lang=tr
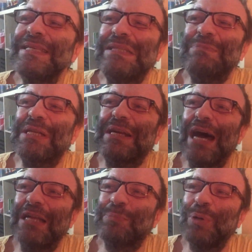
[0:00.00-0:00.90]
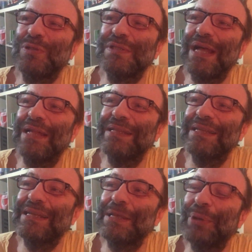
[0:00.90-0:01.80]
İzmir kart
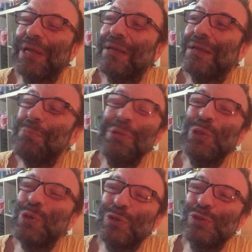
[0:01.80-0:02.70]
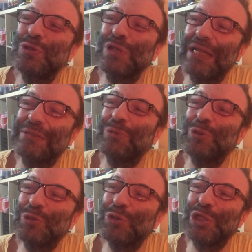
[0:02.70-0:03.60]
postalları gibi.
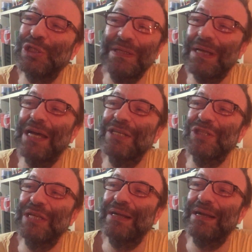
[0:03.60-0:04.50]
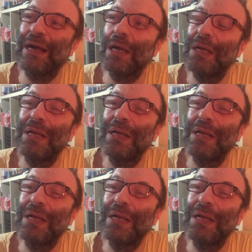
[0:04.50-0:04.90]
1963 yılı Karşıyaka.